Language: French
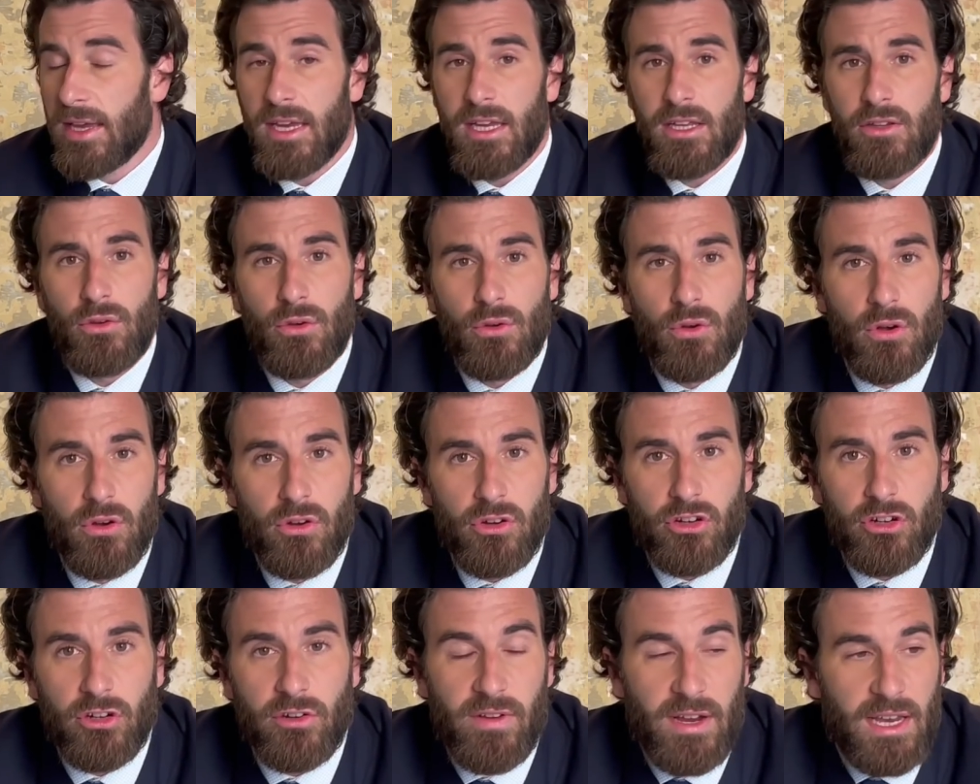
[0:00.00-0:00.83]
est de
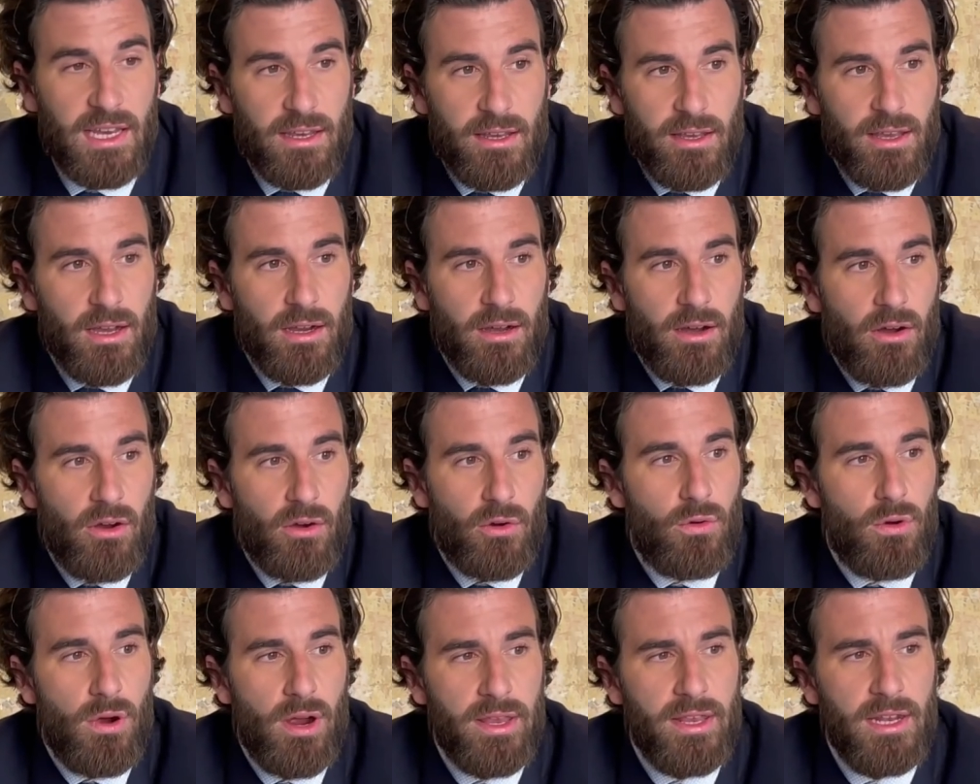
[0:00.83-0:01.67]
gauche En
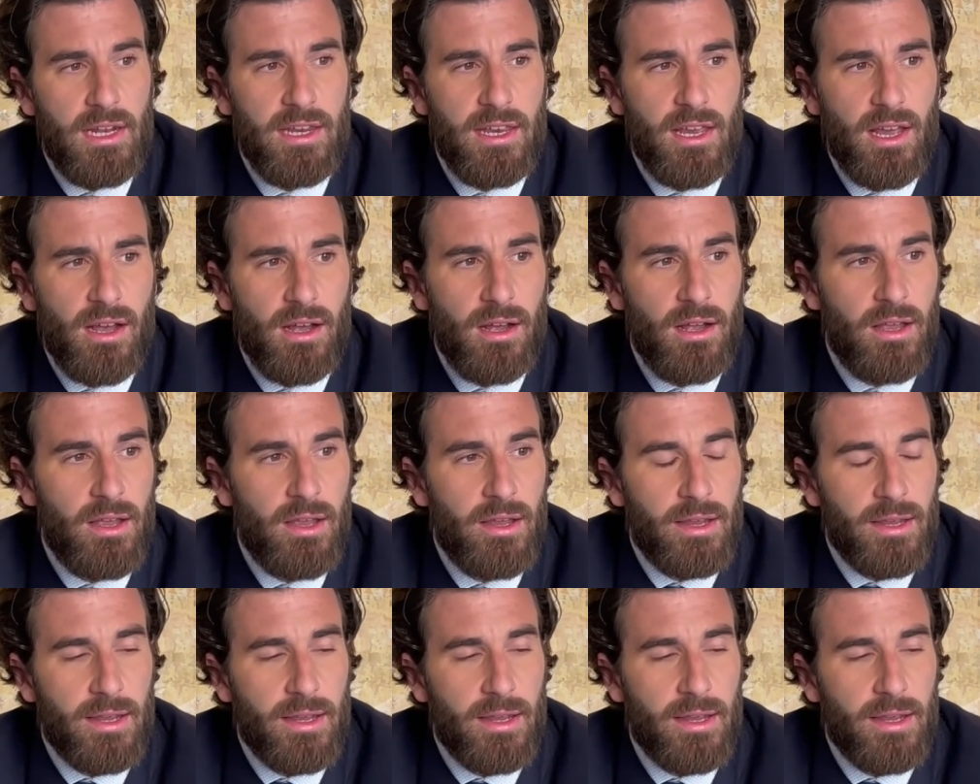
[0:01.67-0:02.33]
quoi il y a